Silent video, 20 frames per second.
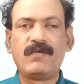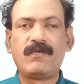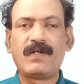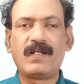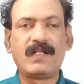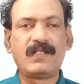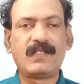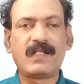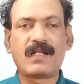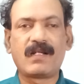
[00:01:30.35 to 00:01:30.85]

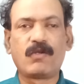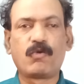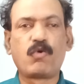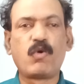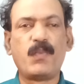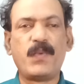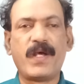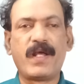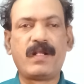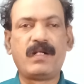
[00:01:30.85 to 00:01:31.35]
వాళ్ళందరిని
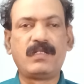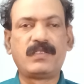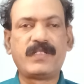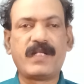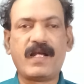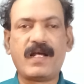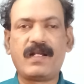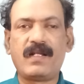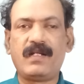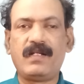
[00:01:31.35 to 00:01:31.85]
కుబేరులు
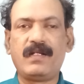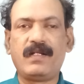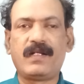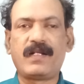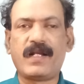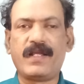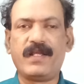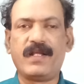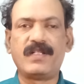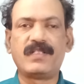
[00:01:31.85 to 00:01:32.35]
చేయాలని
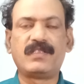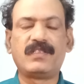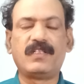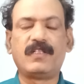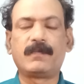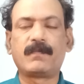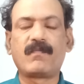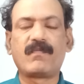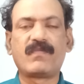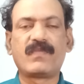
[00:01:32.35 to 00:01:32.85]
ట్రై
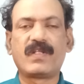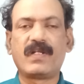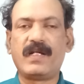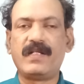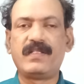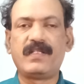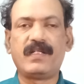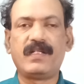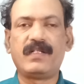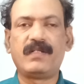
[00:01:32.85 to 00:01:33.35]
చేసింది
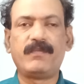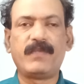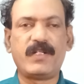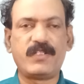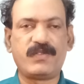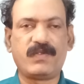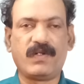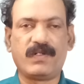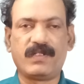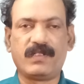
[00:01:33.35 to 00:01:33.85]
అయితే
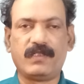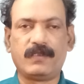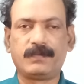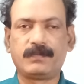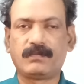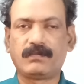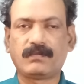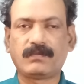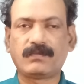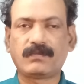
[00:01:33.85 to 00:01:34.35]
బెడిసి కొట్టింది
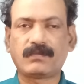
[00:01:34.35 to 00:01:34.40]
